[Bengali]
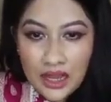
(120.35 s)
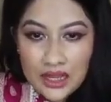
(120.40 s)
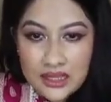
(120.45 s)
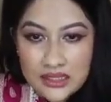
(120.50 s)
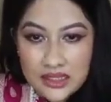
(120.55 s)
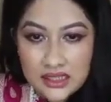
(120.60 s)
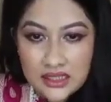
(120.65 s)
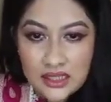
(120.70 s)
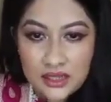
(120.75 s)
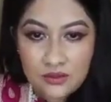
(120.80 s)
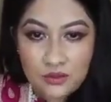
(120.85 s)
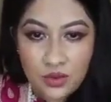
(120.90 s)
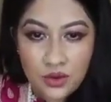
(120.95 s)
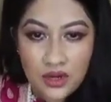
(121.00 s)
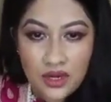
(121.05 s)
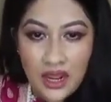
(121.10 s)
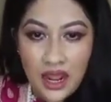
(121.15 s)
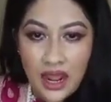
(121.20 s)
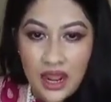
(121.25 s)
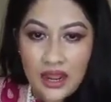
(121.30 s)
আচ্ছা শিন
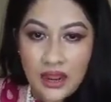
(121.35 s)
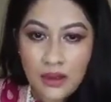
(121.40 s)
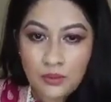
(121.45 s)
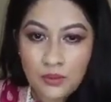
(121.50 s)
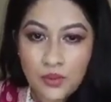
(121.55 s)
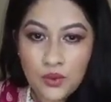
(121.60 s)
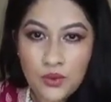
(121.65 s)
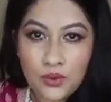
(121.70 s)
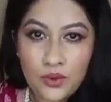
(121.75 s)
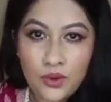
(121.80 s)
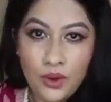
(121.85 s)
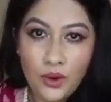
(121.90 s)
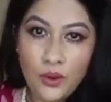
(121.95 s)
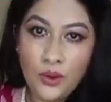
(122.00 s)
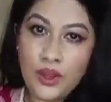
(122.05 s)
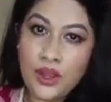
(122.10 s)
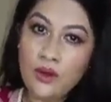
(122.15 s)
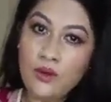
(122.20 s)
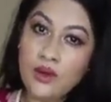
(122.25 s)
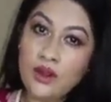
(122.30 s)
পলি হাই আপু
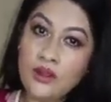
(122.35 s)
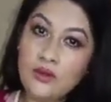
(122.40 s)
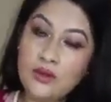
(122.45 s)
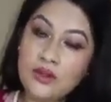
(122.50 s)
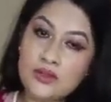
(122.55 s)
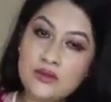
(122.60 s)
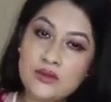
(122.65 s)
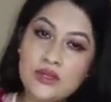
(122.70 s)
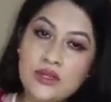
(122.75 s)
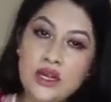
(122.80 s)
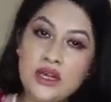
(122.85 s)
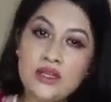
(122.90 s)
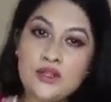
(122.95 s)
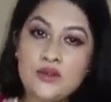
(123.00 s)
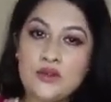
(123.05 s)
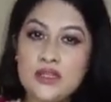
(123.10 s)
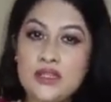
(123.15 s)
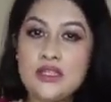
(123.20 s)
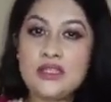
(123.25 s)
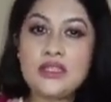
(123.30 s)
ওকে অনেকগুলো সুইট হার্ট
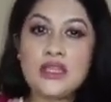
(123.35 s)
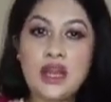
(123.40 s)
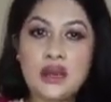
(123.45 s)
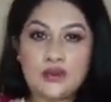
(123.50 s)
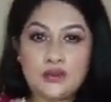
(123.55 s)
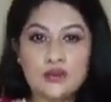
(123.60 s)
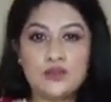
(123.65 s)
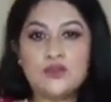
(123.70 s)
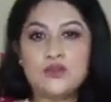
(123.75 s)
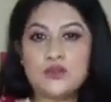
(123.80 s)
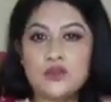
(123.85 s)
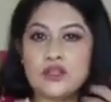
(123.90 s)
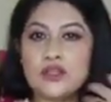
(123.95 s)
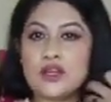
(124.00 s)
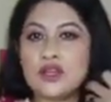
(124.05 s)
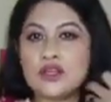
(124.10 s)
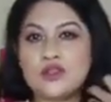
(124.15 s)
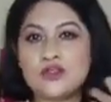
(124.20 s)
চলে এসেছে আর কিছু সুইট হার্ট